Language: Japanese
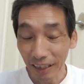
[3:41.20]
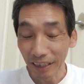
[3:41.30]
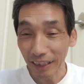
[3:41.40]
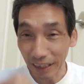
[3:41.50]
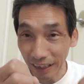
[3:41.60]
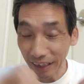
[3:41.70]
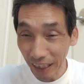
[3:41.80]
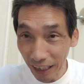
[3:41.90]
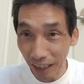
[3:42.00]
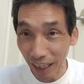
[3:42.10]
ちっ
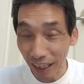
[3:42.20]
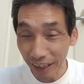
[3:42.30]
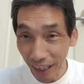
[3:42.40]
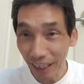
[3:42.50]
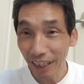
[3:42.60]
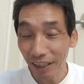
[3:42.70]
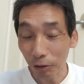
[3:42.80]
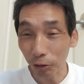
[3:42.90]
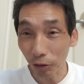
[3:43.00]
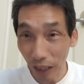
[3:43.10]
ちゃな、ね、こ
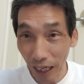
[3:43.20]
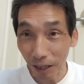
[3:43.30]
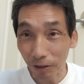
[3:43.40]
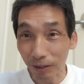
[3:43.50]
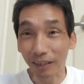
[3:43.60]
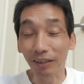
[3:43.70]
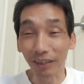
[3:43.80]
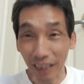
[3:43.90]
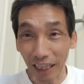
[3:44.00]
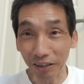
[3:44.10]
とが、
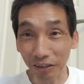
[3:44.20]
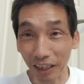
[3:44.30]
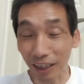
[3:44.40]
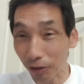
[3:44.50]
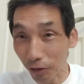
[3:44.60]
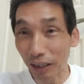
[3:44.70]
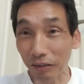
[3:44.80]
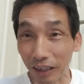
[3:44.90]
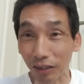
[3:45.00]
最終的にこんな風に